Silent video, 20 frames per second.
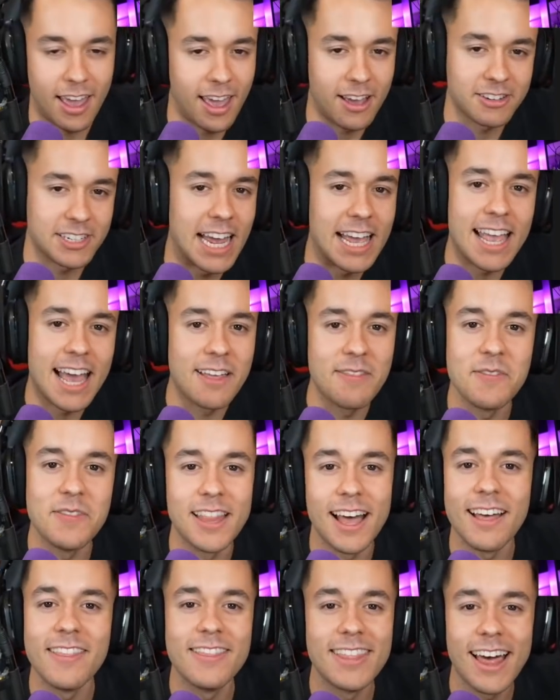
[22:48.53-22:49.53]
Eh, o sea, ya
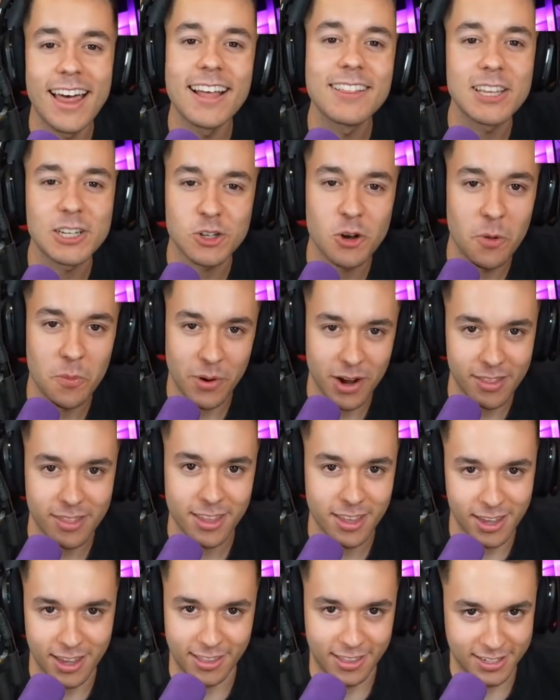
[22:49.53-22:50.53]
nada te
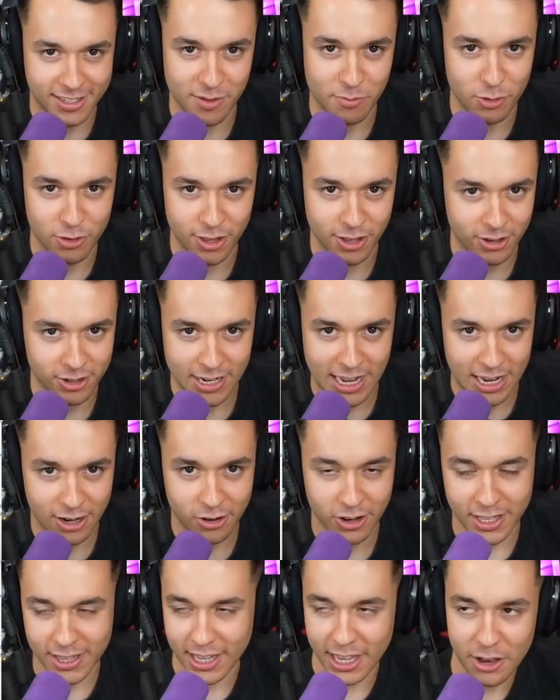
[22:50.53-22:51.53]
sorprende en este mundillo,
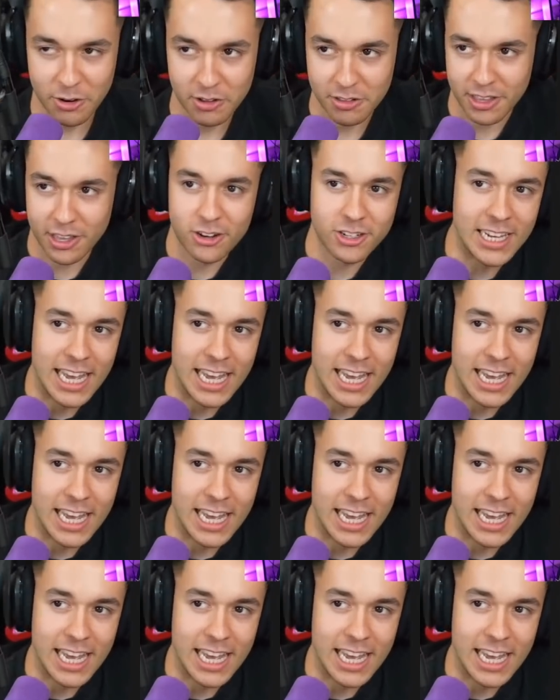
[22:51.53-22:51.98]
¿sabes lo que te quiero decir?